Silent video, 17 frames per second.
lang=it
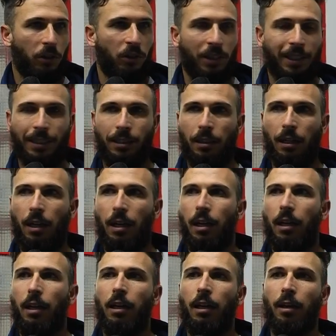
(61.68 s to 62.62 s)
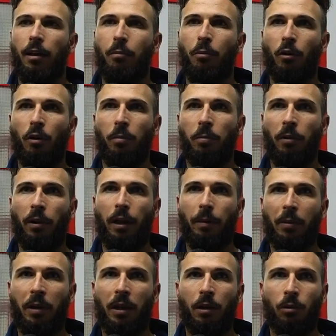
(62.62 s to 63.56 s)
eccezionale, purtroppo è
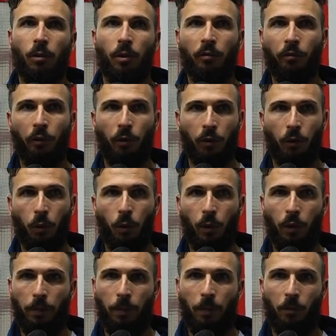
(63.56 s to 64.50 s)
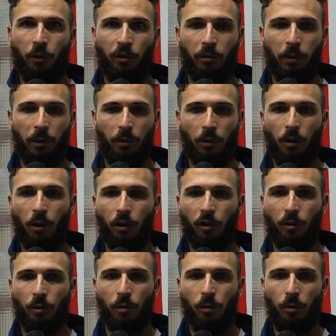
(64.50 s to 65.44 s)
capitato un infortunio, abbiamo subito un gol
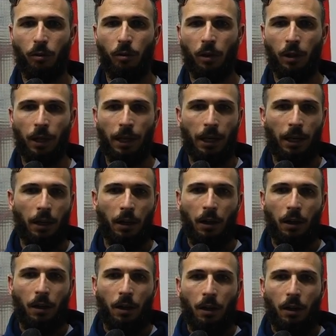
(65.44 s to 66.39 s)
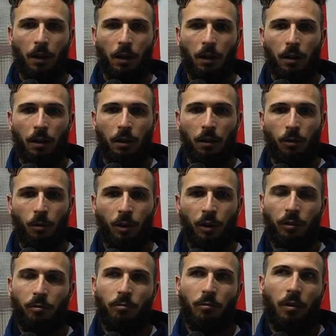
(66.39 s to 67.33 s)
su
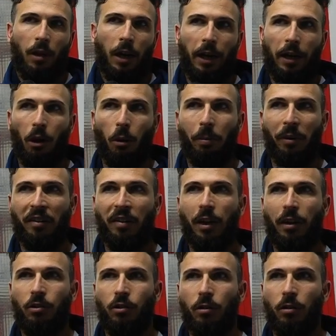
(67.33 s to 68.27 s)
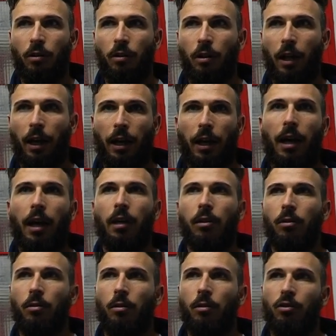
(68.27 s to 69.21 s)
un retropassaggio
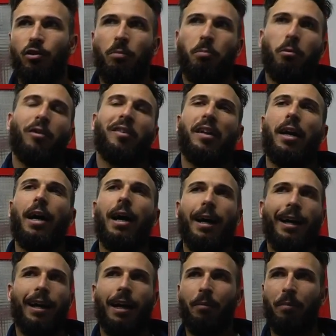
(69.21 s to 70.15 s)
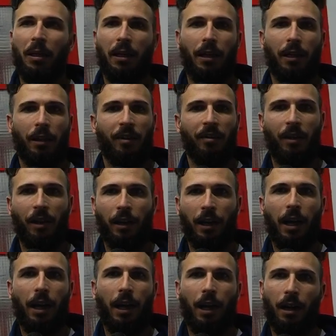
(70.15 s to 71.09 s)
errato, ci può stare, capita anche in
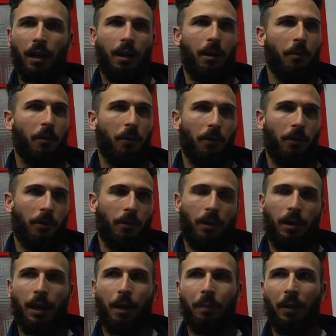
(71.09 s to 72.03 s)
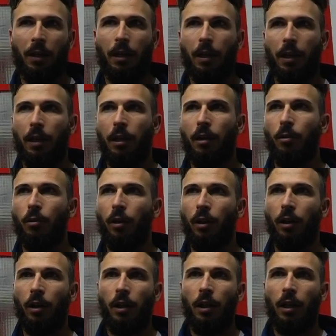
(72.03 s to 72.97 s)
Serie A, e poi capita anche da noi.